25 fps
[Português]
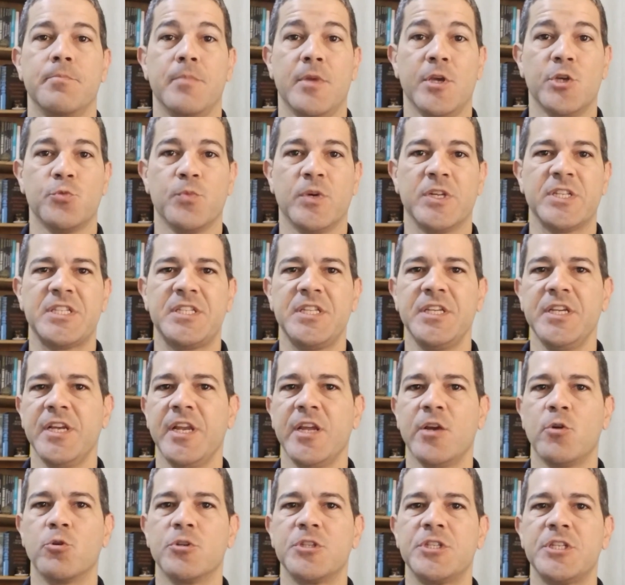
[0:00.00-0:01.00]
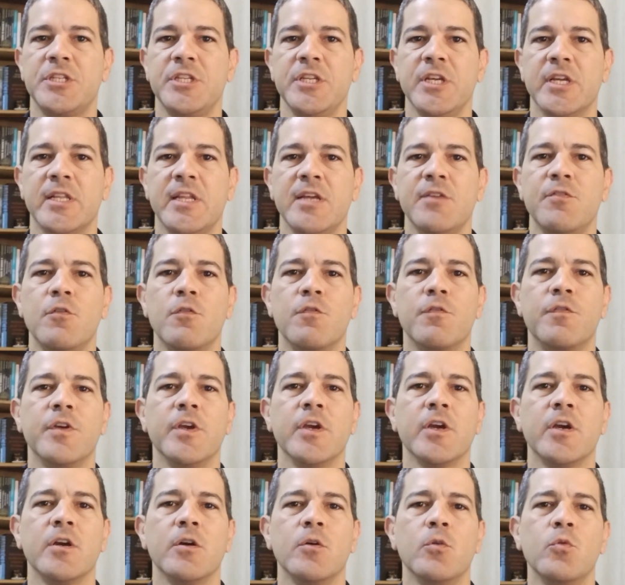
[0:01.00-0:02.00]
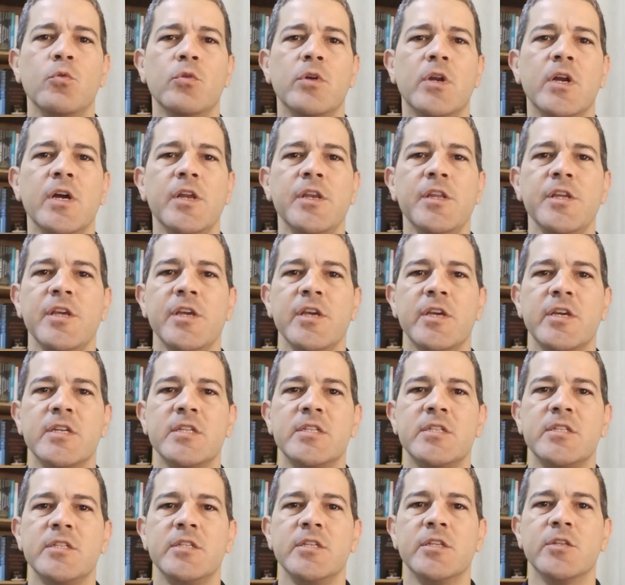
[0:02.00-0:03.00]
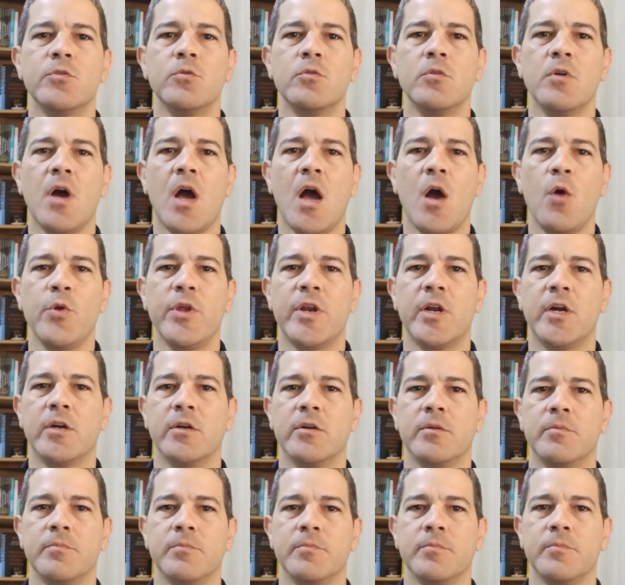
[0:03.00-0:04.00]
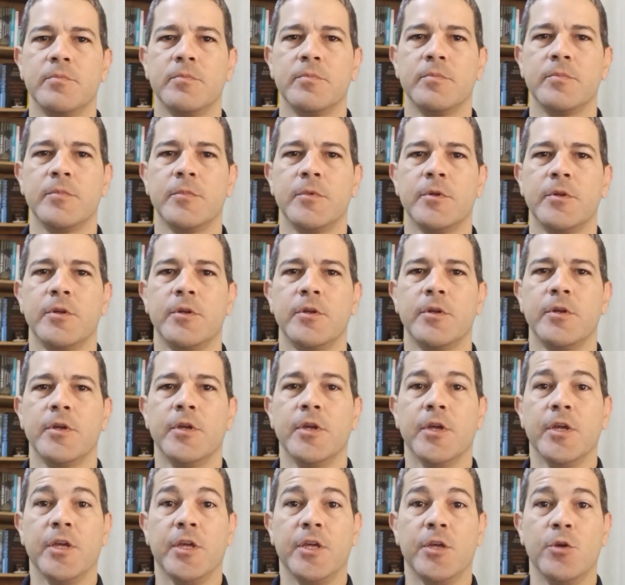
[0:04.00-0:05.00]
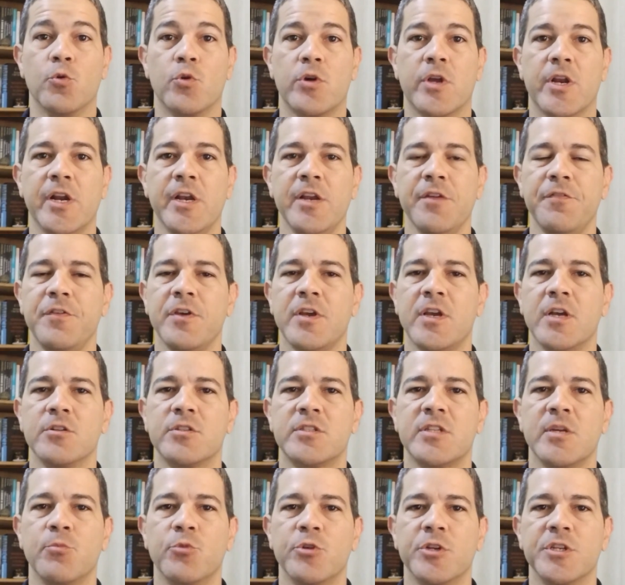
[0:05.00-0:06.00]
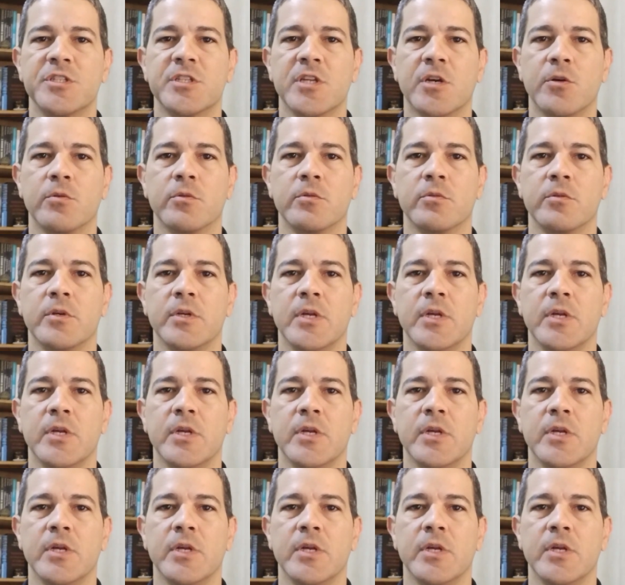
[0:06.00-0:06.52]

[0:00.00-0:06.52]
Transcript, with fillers: Mesmo assim, negocia devolver urânio enriquecido ao Irã. E Ucrânia ficando sem munição?